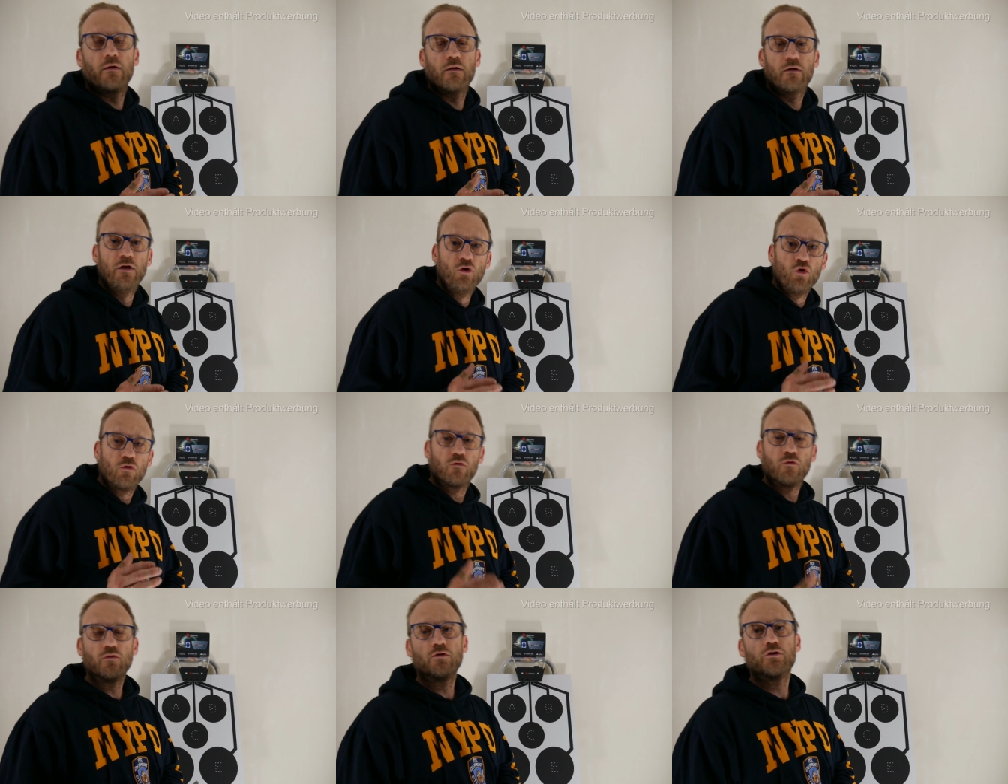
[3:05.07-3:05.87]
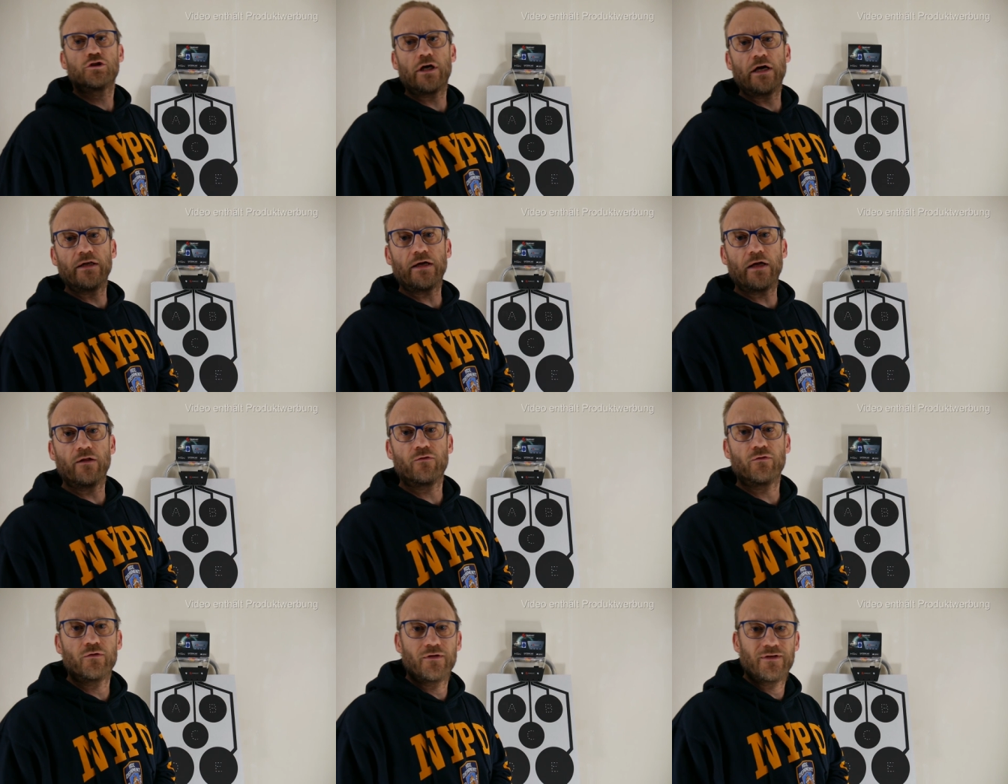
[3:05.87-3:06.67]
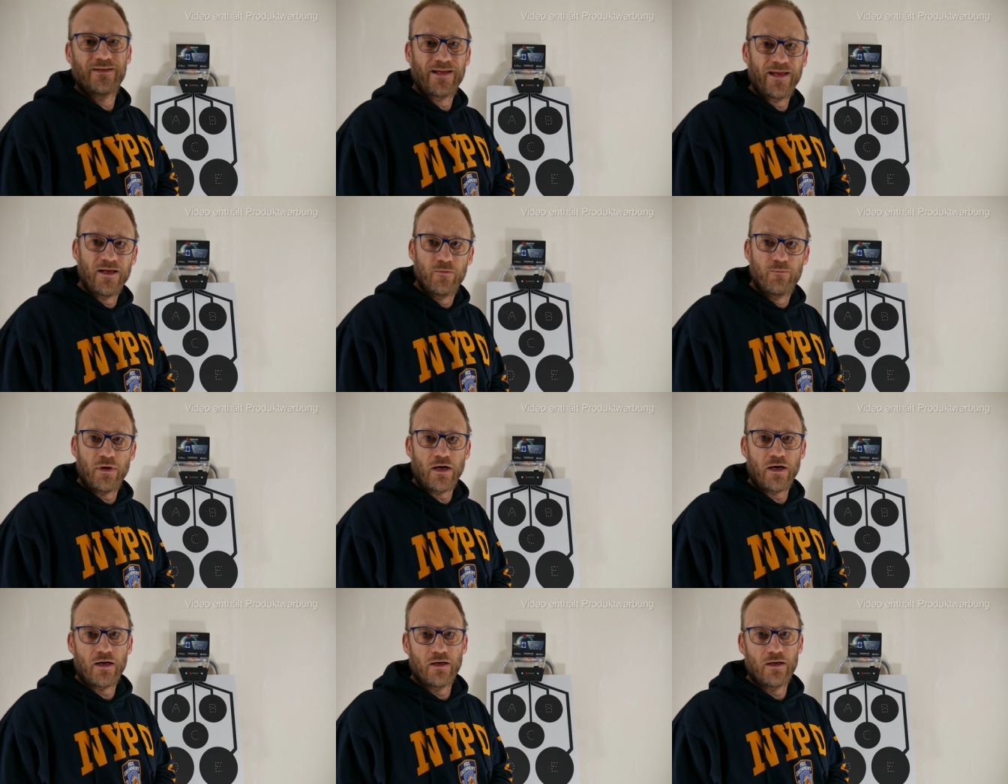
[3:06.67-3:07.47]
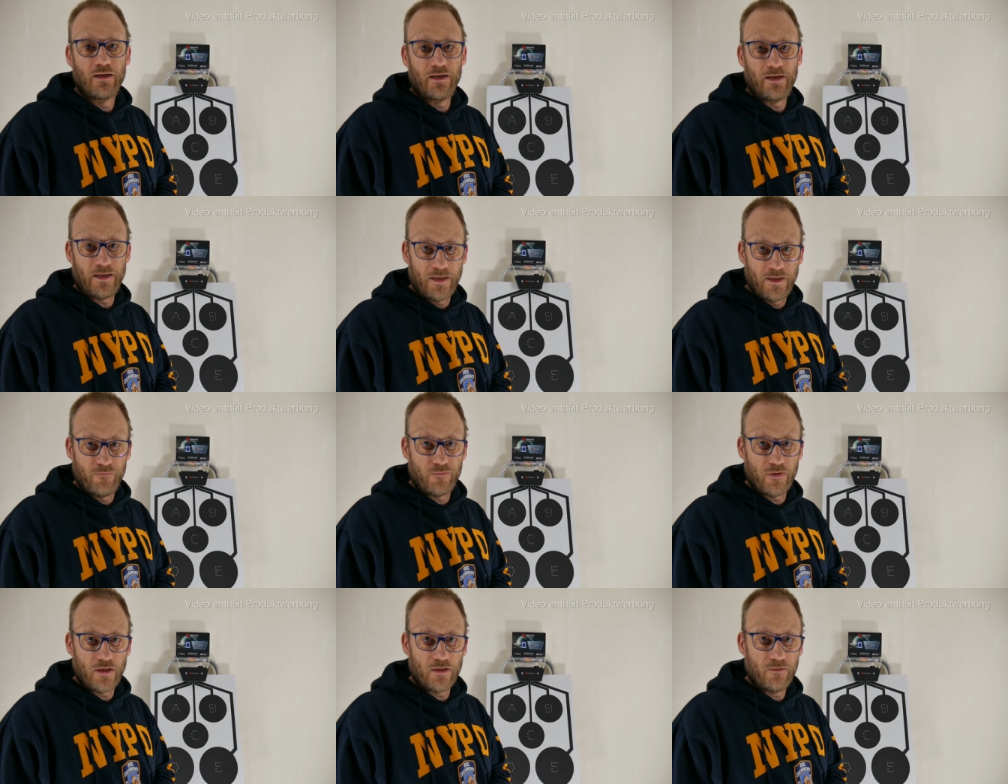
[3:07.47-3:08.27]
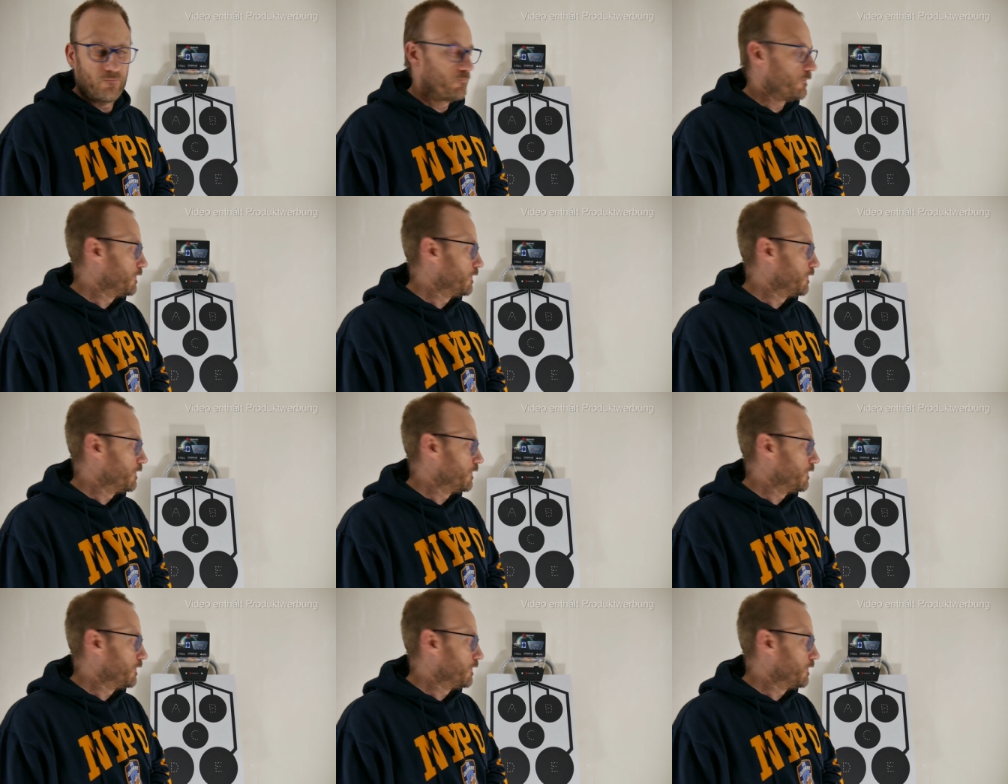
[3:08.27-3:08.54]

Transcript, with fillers: Die Nutzung scheint also denkbar einfach.